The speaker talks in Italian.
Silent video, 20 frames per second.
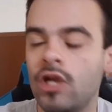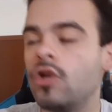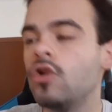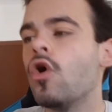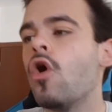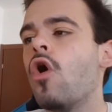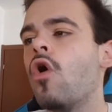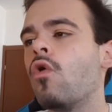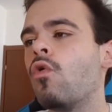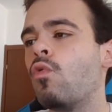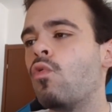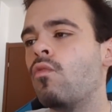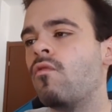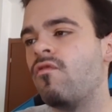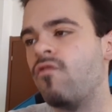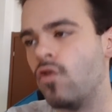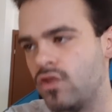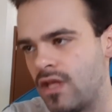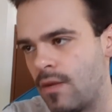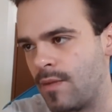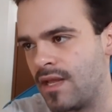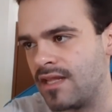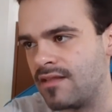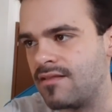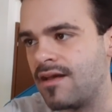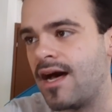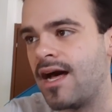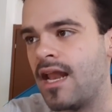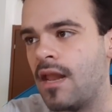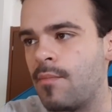non
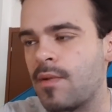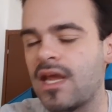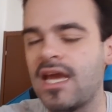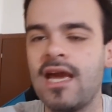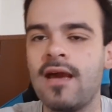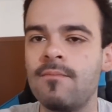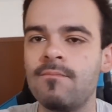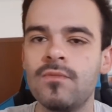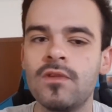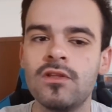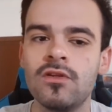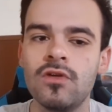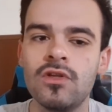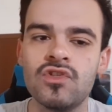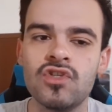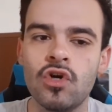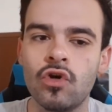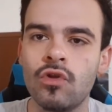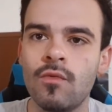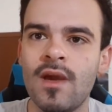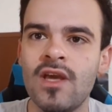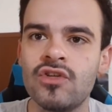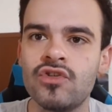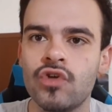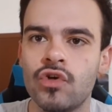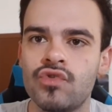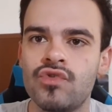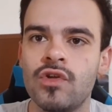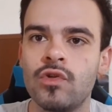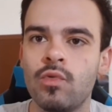fondamentale, perché secondo me
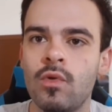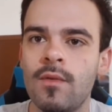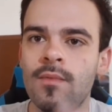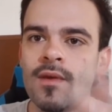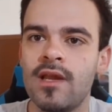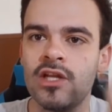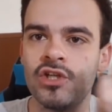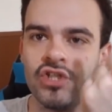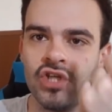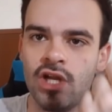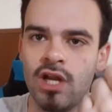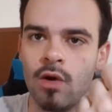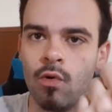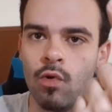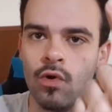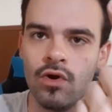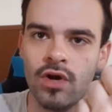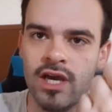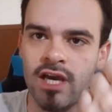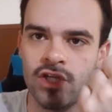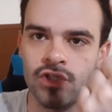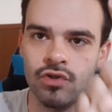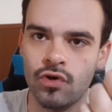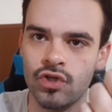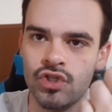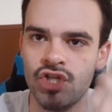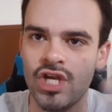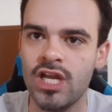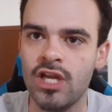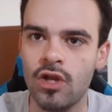insostituibile ce n'è uno che è
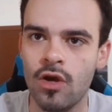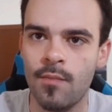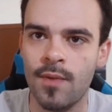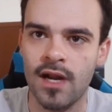Giorginio,